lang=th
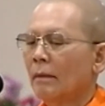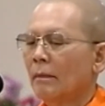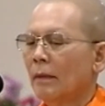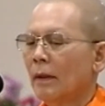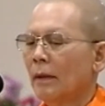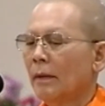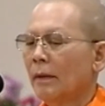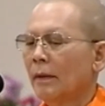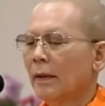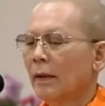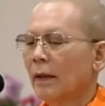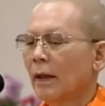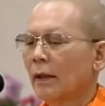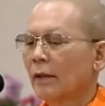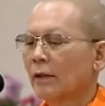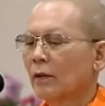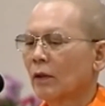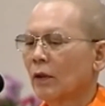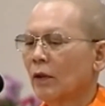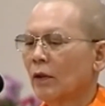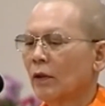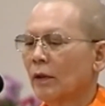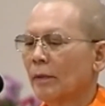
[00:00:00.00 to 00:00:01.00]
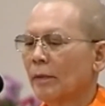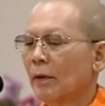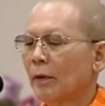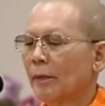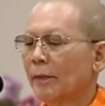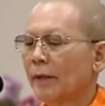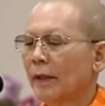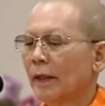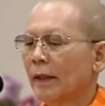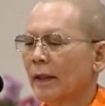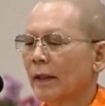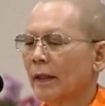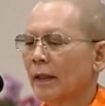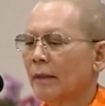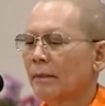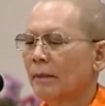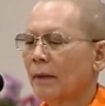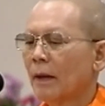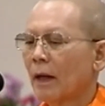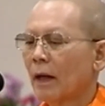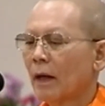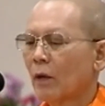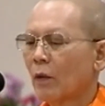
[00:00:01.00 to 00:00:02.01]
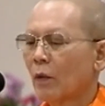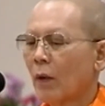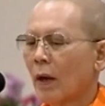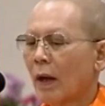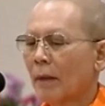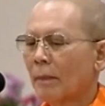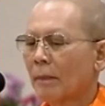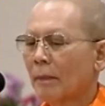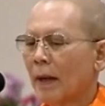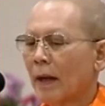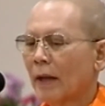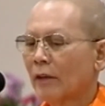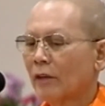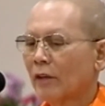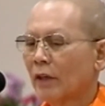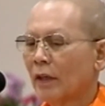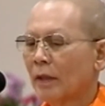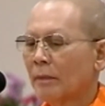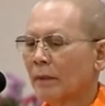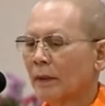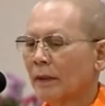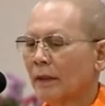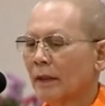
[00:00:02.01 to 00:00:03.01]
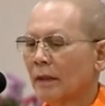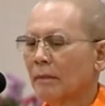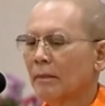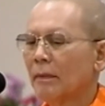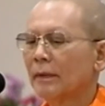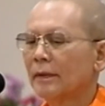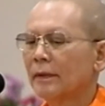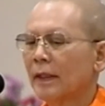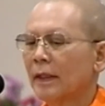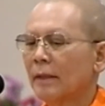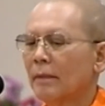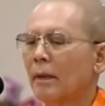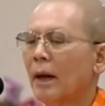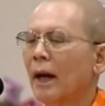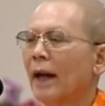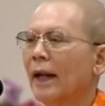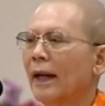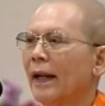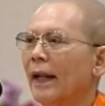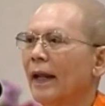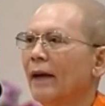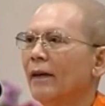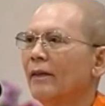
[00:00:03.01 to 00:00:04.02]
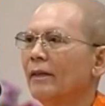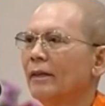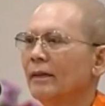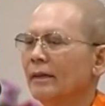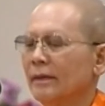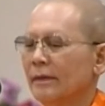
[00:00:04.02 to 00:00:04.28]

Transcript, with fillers: ว่าริยางตัวโลกในภพชาตินั้นได้ พากวางป่าตัวนั้นมาถึงที่บ้านแล้ว